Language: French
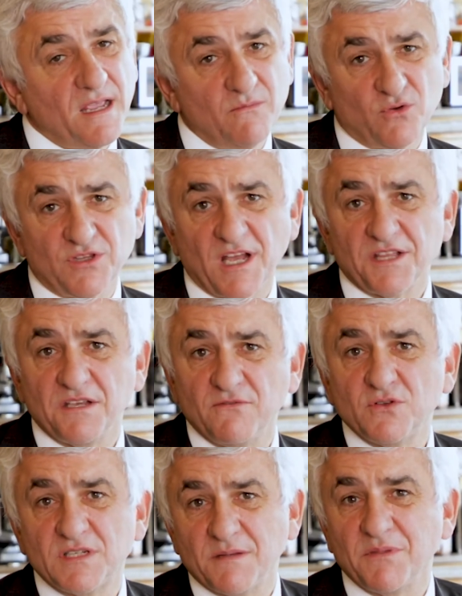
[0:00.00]
Et mon dernier
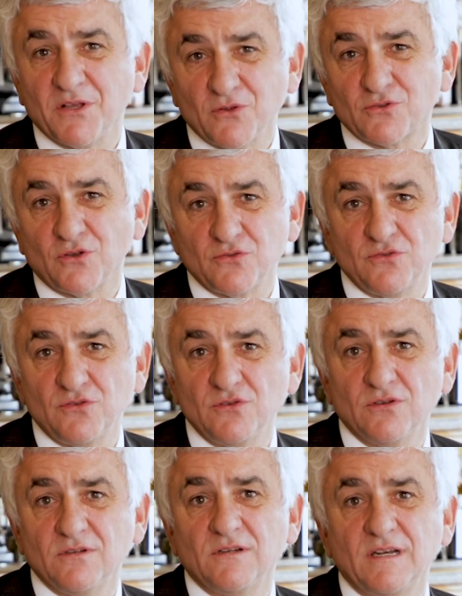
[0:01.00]
vœu, c'est bien
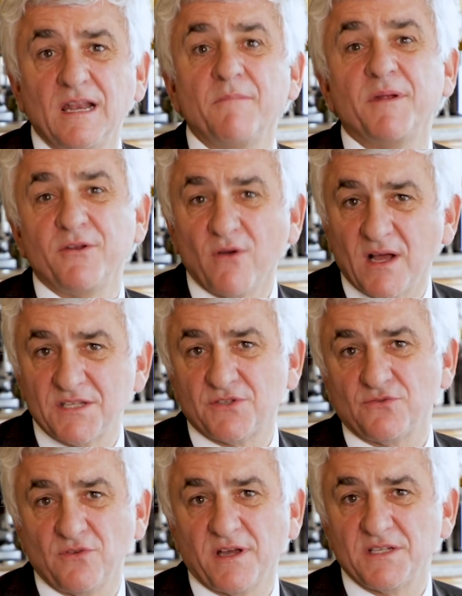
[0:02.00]
entendu
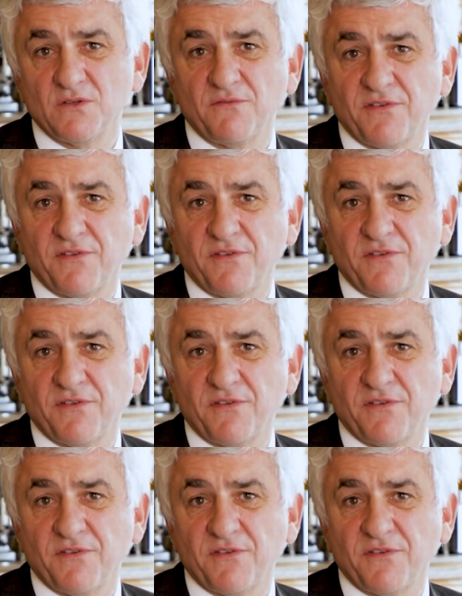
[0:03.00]
l'amélioration du réseau